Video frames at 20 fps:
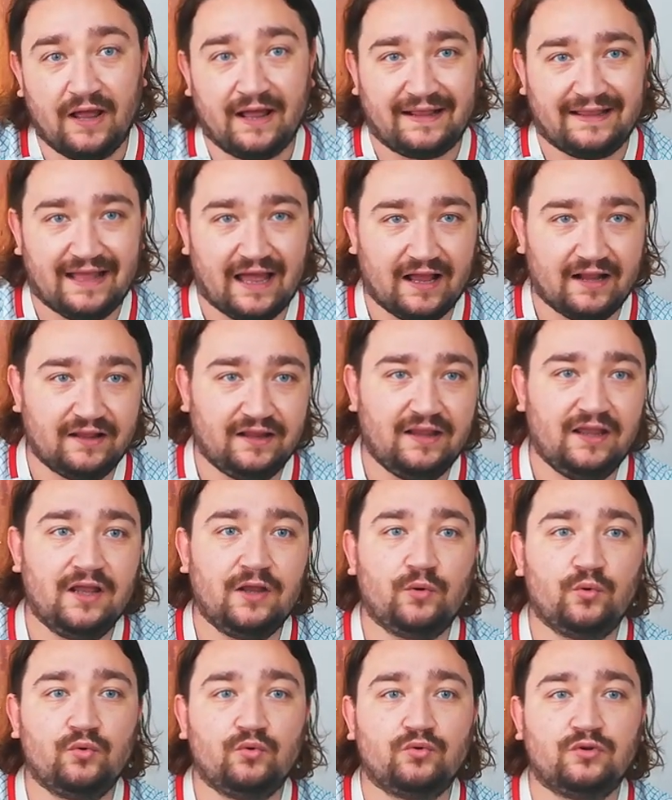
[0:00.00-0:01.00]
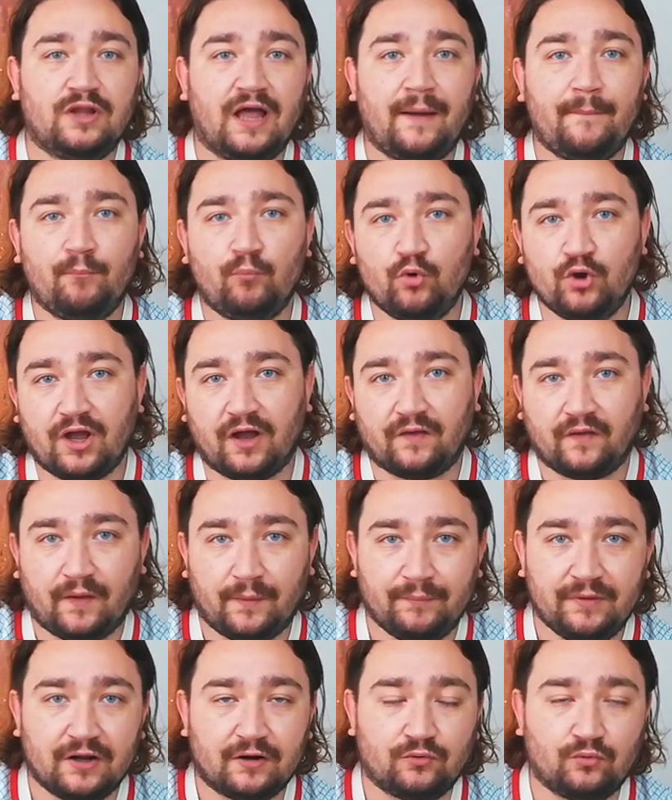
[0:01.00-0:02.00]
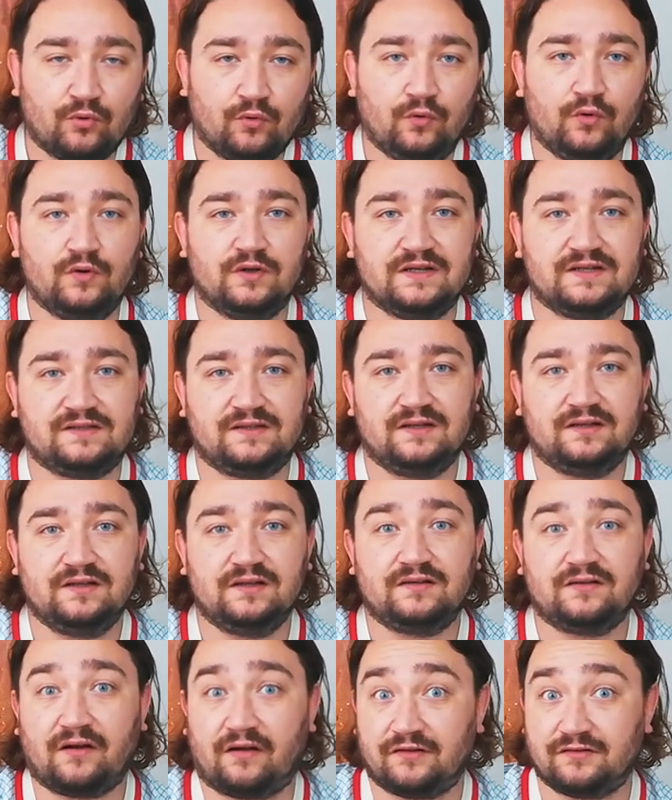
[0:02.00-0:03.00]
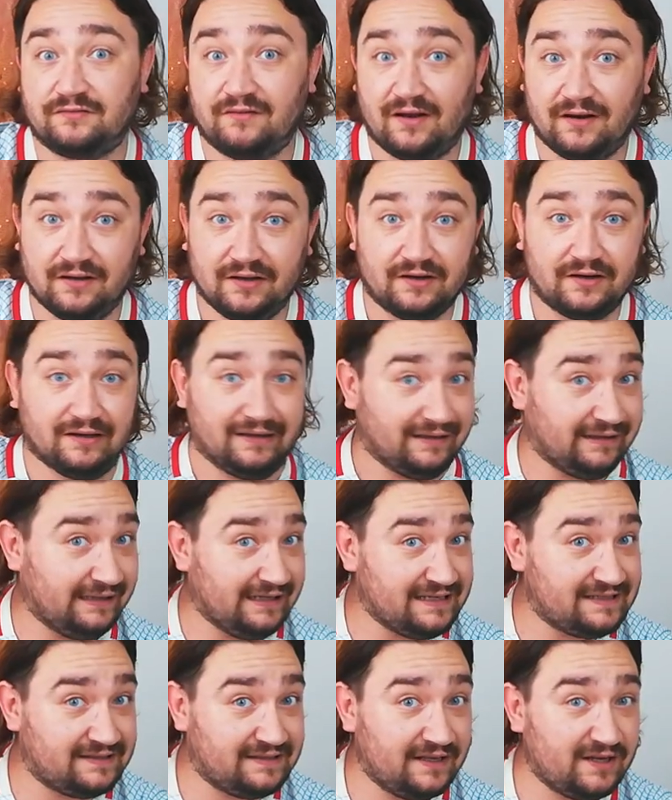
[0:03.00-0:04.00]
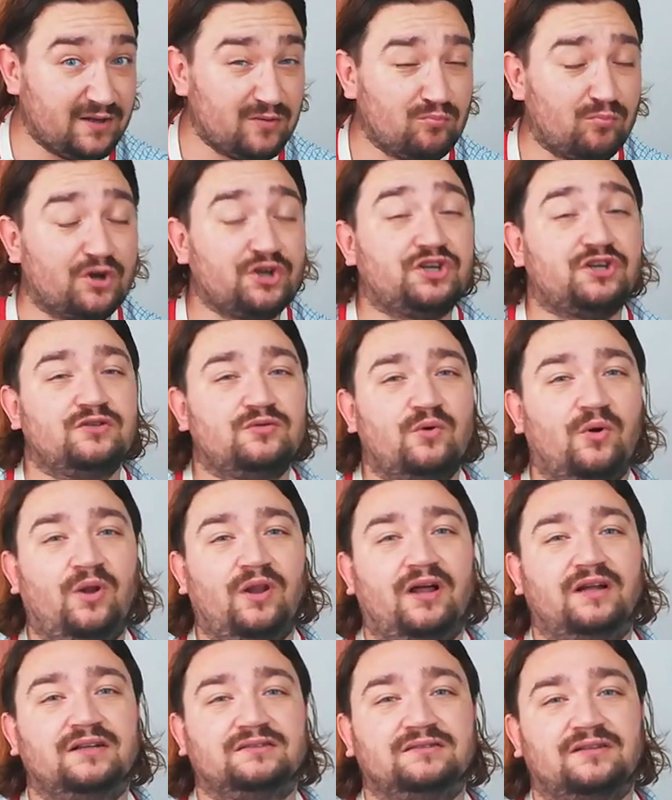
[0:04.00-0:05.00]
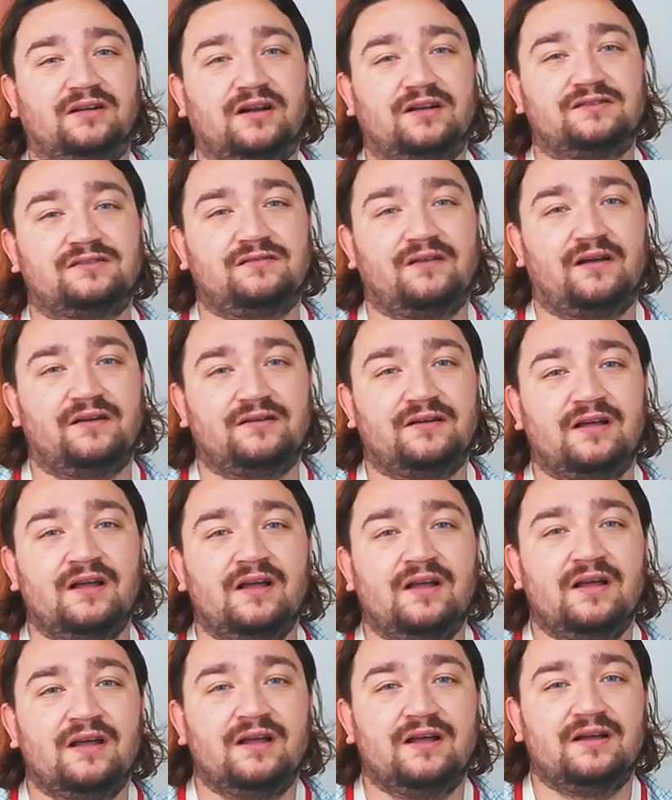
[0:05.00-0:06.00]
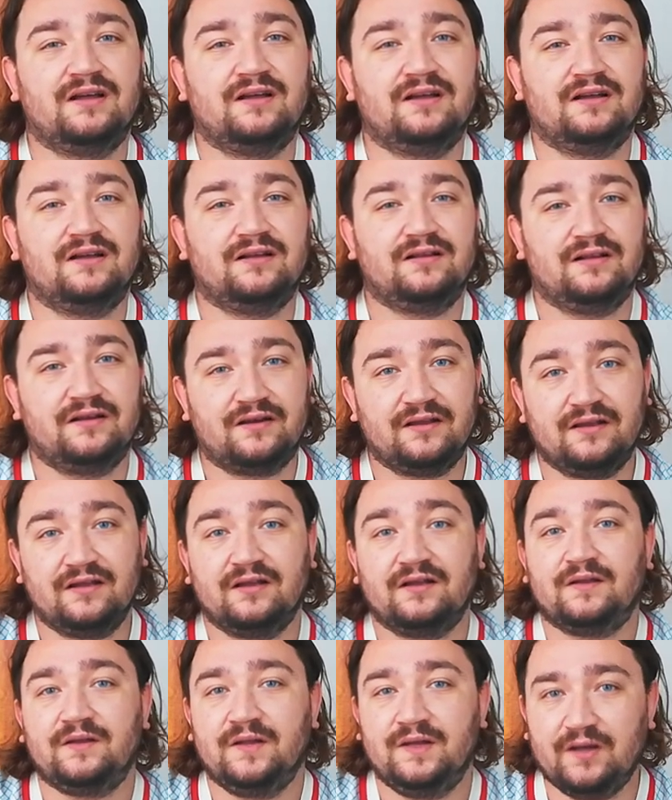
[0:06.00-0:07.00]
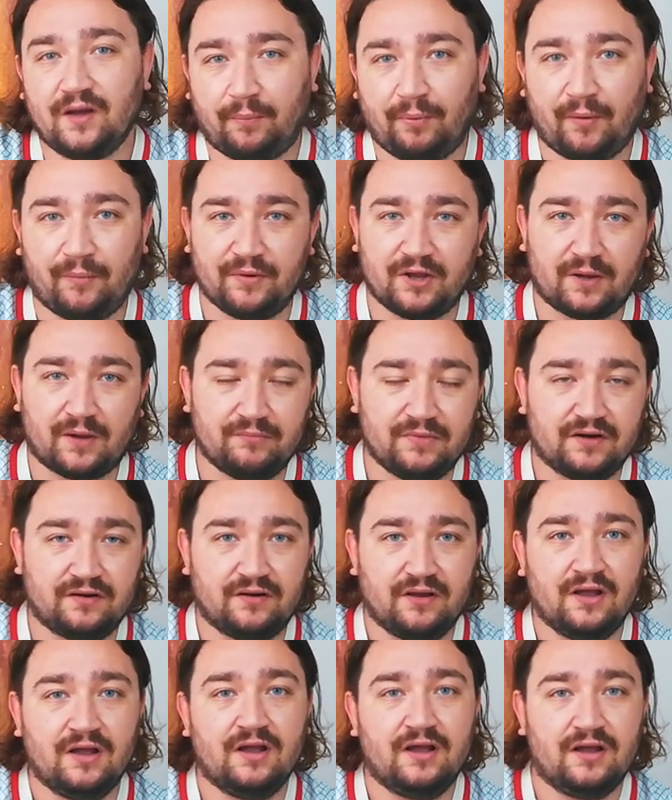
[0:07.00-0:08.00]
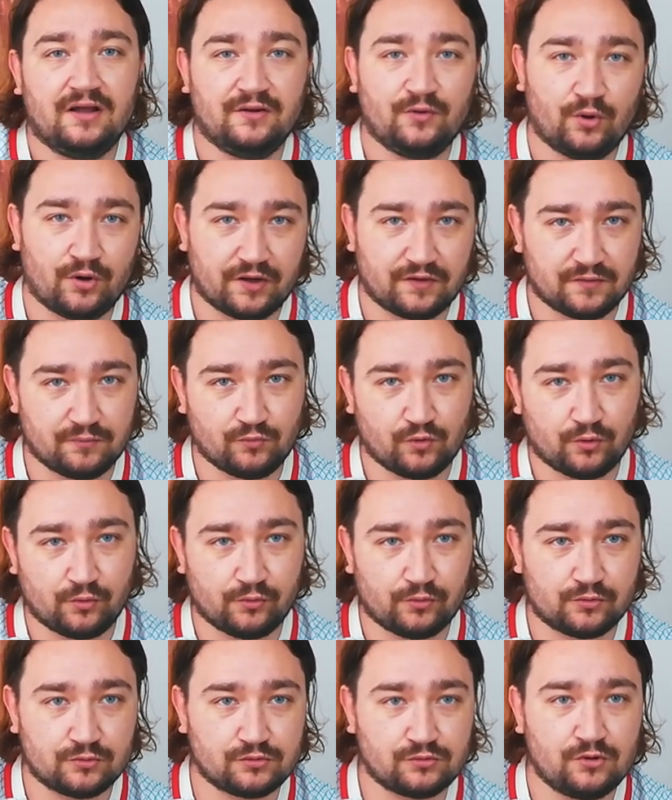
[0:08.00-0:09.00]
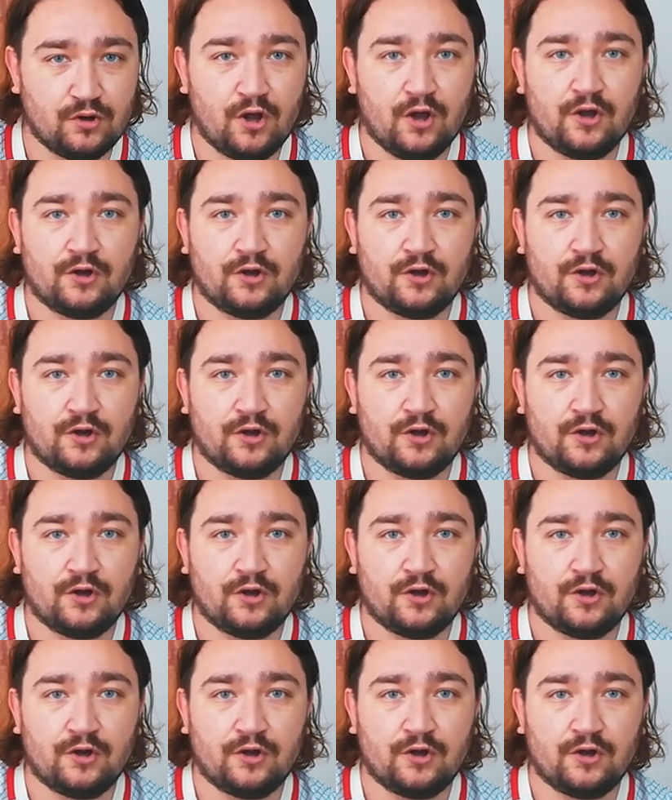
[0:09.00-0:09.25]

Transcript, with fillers: Geldiği günden bu yana bir türlü istediği transferleri, listenin başında olan transferleri yapamayan bir yönetim görüyoruz.